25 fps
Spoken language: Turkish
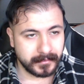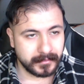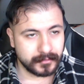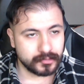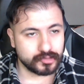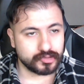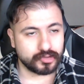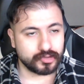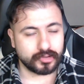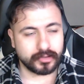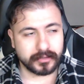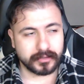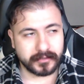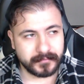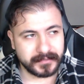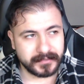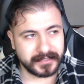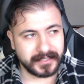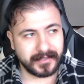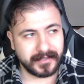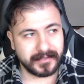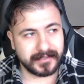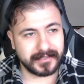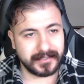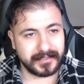Soruda bir
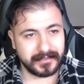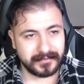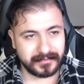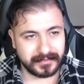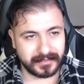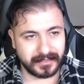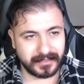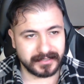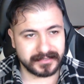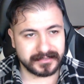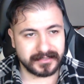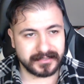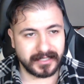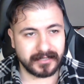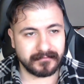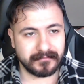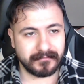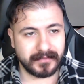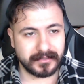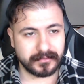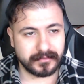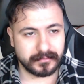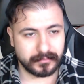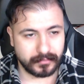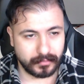de itirazlar
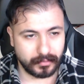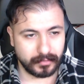var.